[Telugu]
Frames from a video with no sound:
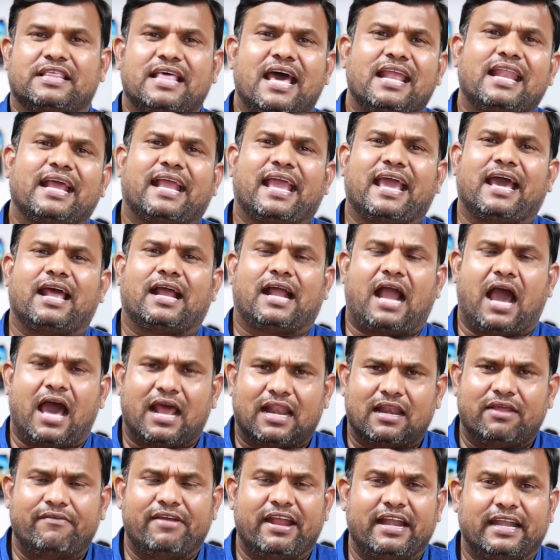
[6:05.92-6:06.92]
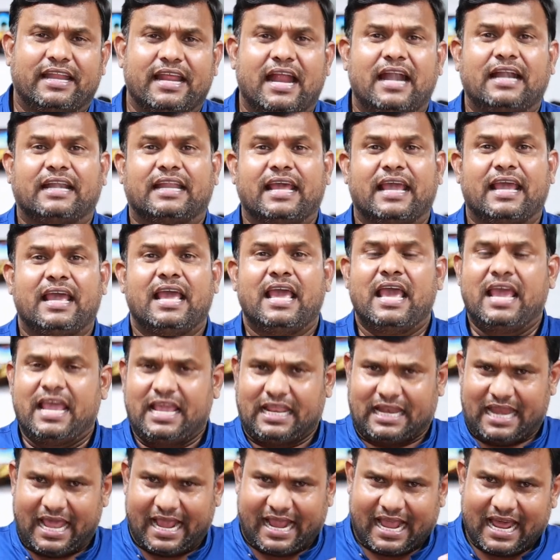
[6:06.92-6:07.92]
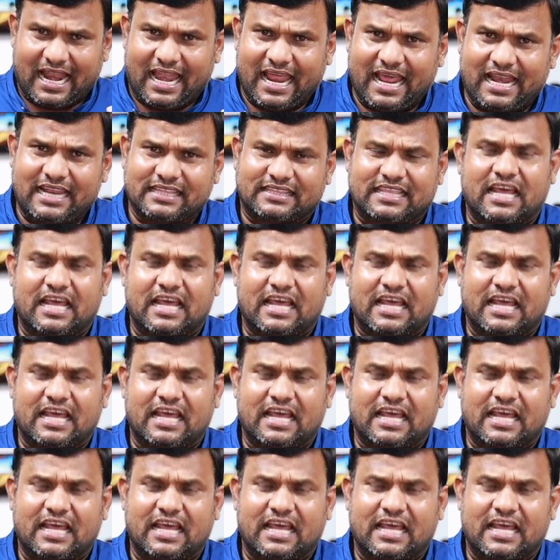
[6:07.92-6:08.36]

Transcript: ప్రధాన కారణం ఏంటి అంటే లెక్కలేని